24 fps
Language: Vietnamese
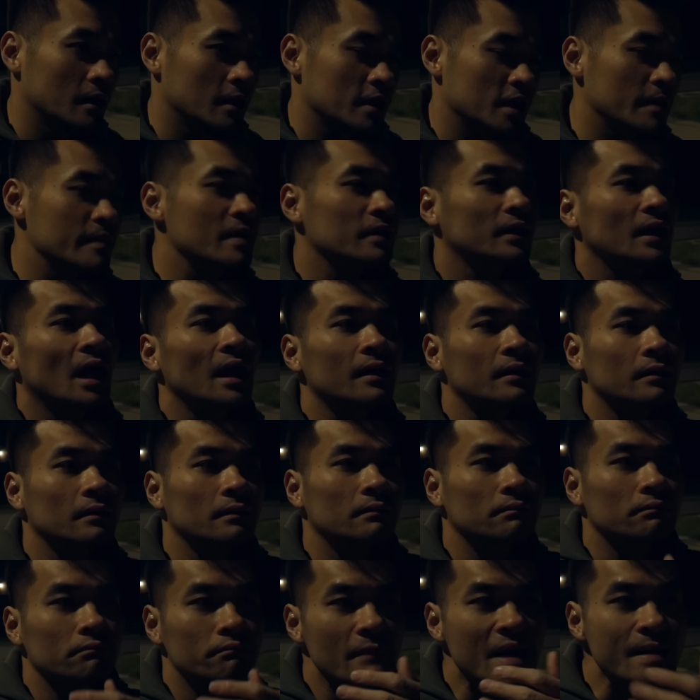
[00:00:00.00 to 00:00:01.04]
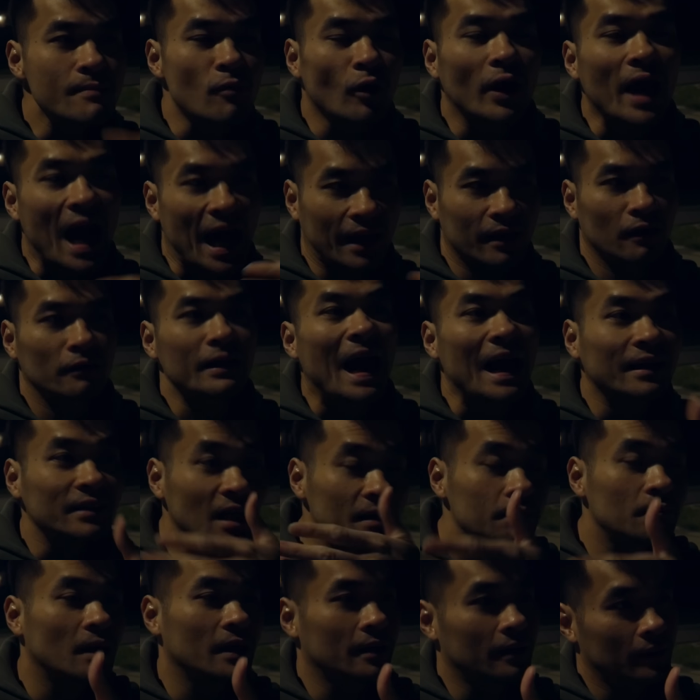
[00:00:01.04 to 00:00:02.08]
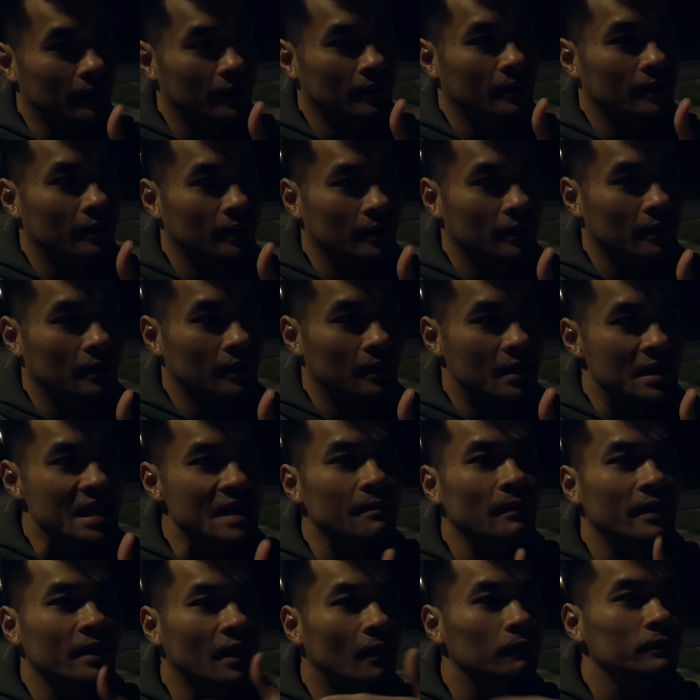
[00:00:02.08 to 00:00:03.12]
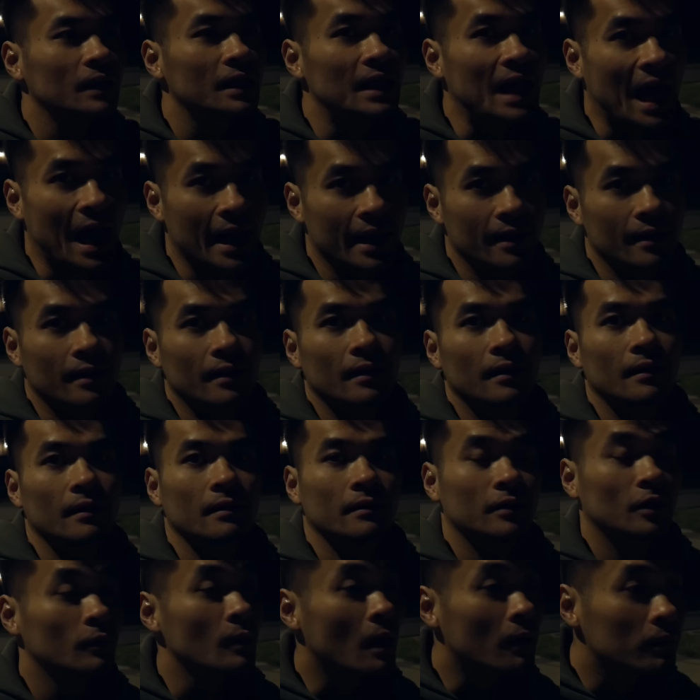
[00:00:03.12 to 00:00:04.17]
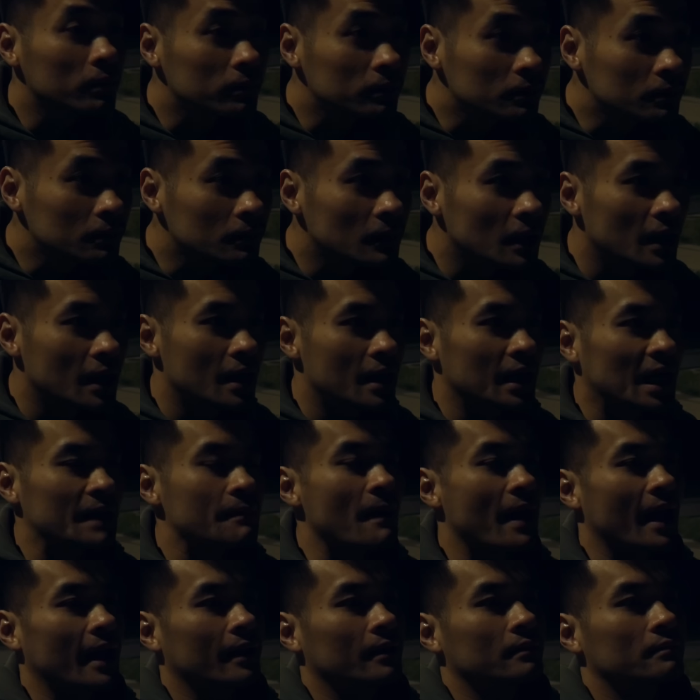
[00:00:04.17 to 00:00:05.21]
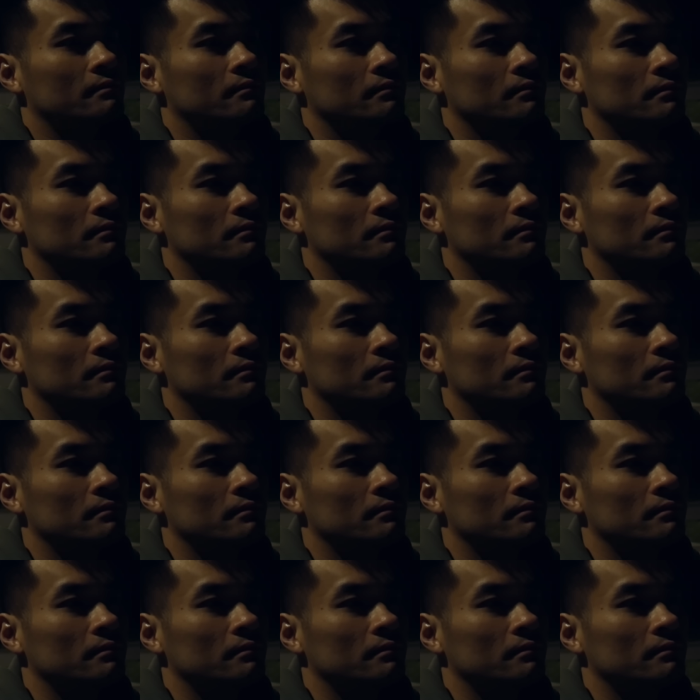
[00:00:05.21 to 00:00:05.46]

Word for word: Giống như thích, biết một cái anh nó đang thích mình nhưng mình không thích lại, đúng không? Các bạn